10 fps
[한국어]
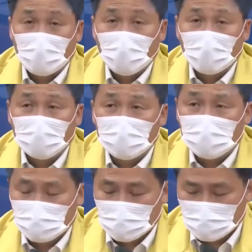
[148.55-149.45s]
보건이
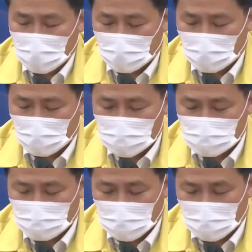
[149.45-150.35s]
위험받고
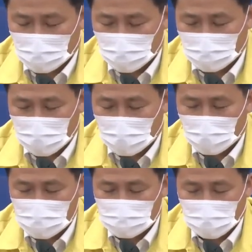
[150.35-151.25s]
있습니다.
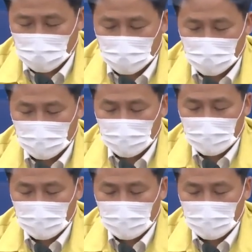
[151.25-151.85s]
위협받고 있습니다.